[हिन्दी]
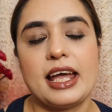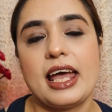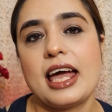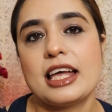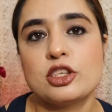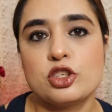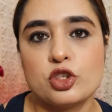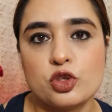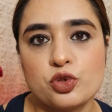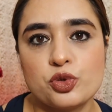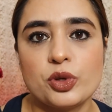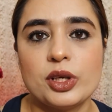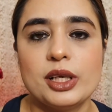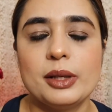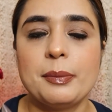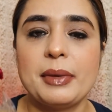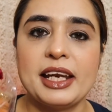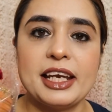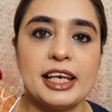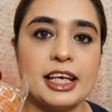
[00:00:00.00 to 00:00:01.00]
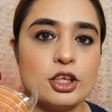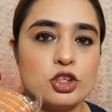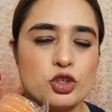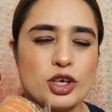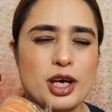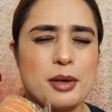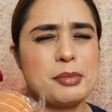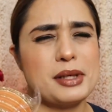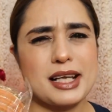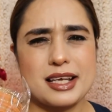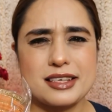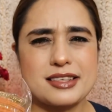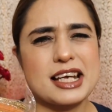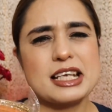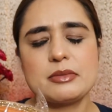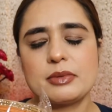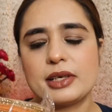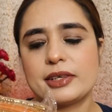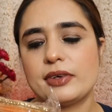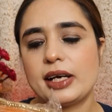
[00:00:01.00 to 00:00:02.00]
एज़ यूज़ुअल मैंने जो है बड़ा
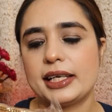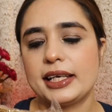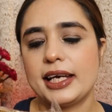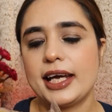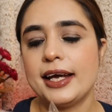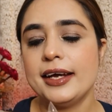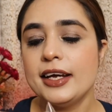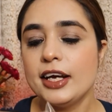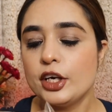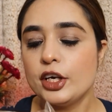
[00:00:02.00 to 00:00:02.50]
साइज़ मंगवा लिया है